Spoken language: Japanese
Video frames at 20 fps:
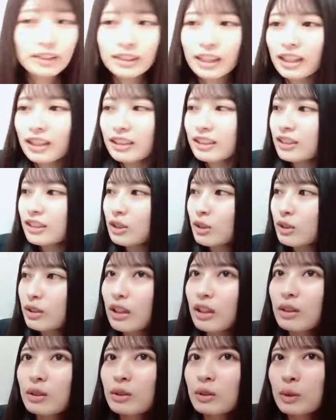ターにしよう
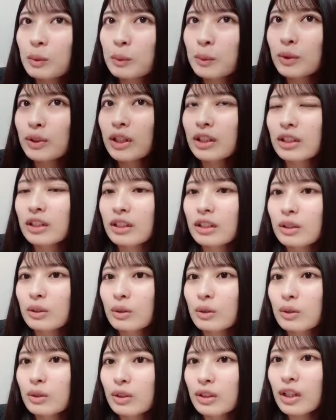なと思ったんだけ
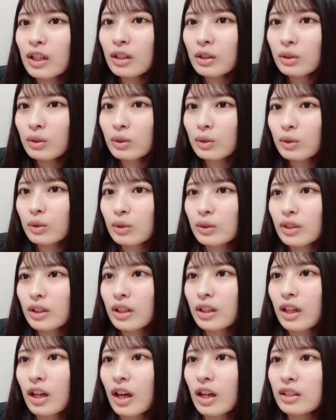ど結構
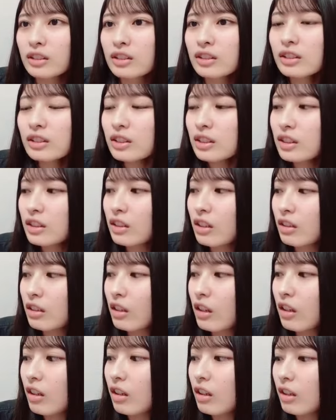ね暑いか
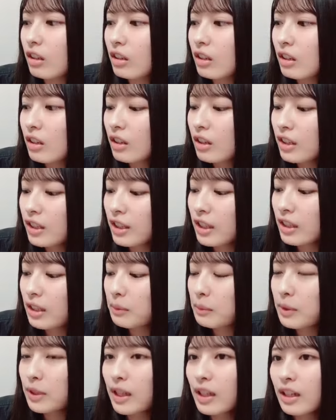ないやで
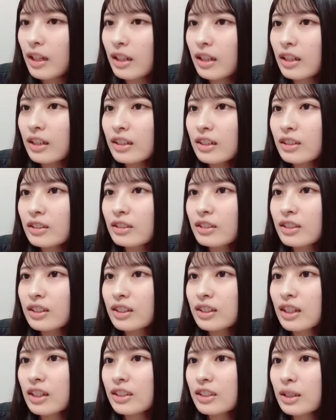もな帰ってくる
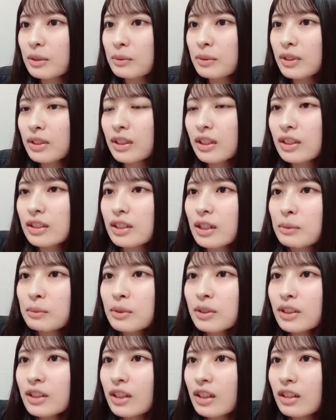時間寒いから
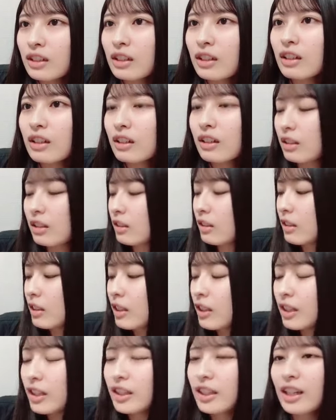寒いかな
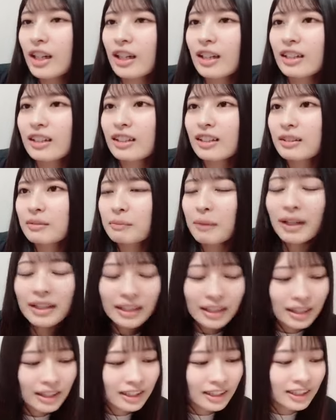いやま
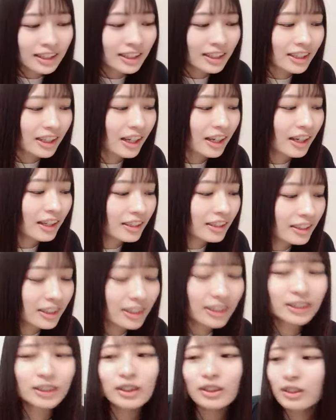だいいかなん
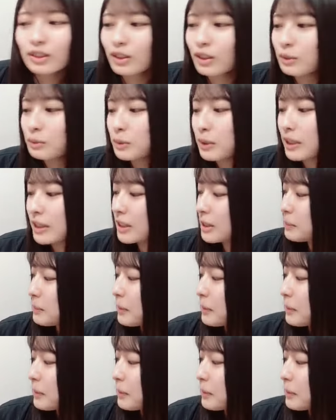かちょっと分厚